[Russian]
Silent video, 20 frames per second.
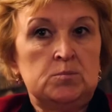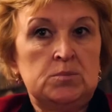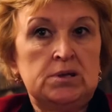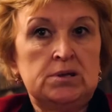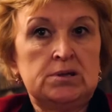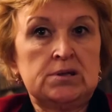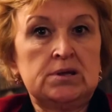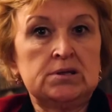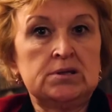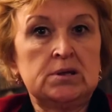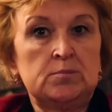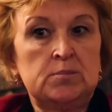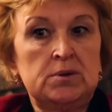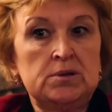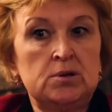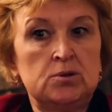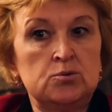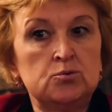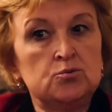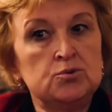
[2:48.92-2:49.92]
мне надо
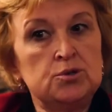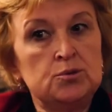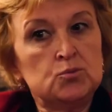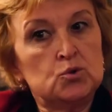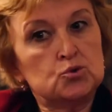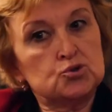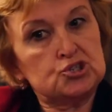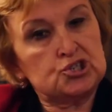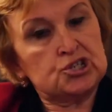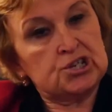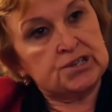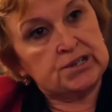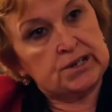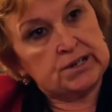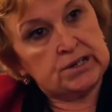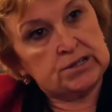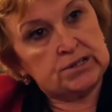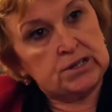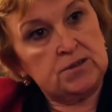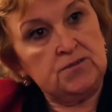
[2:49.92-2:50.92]
было ну, немножечко
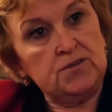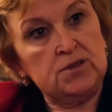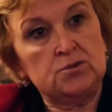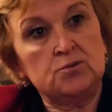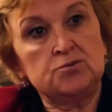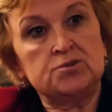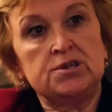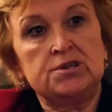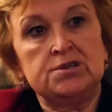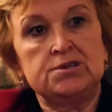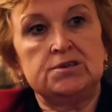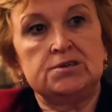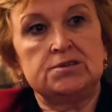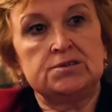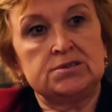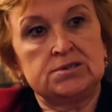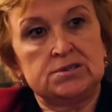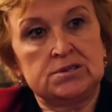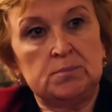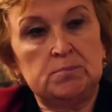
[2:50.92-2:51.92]
так отодвинуть и
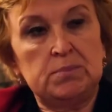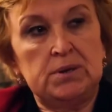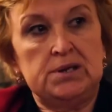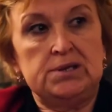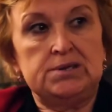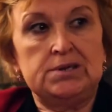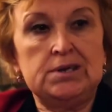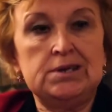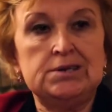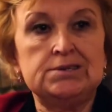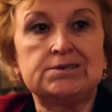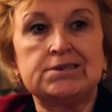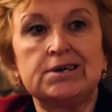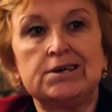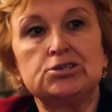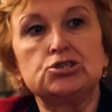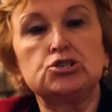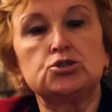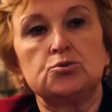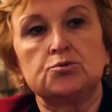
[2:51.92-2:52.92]
забыть, и
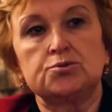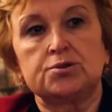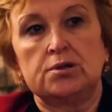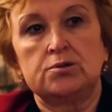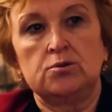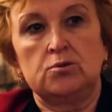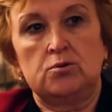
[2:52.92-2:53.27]
искать что-то